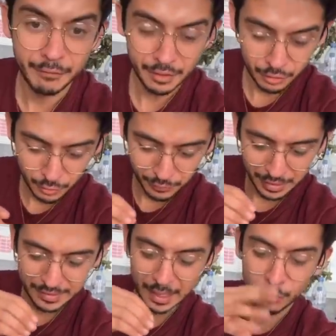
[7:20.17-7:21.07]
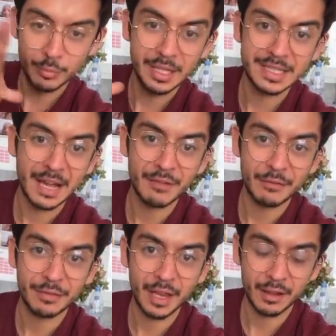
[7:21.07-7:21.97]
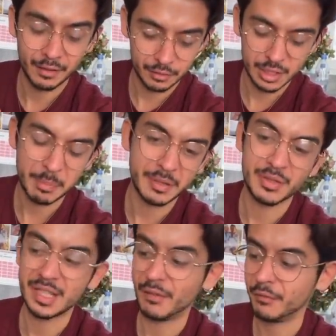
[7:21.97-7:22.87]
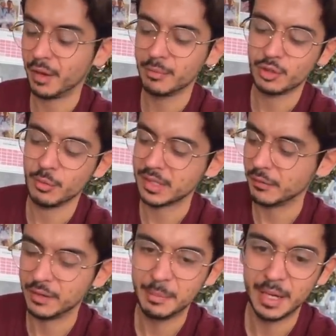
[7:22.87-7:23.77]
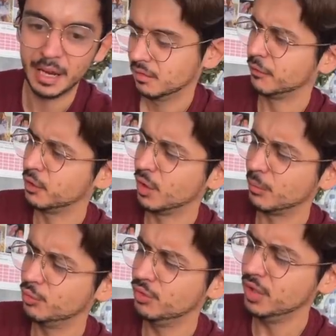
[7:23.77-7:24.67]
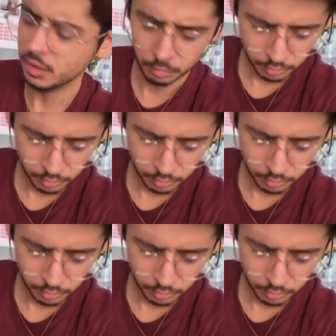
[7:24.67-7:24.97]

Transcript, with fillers: je vais s'allumer, ça va faire... Euh, je sais pas ce que ça va faire, mais je commence à flipper, là. Ça fait de la musique, mais ça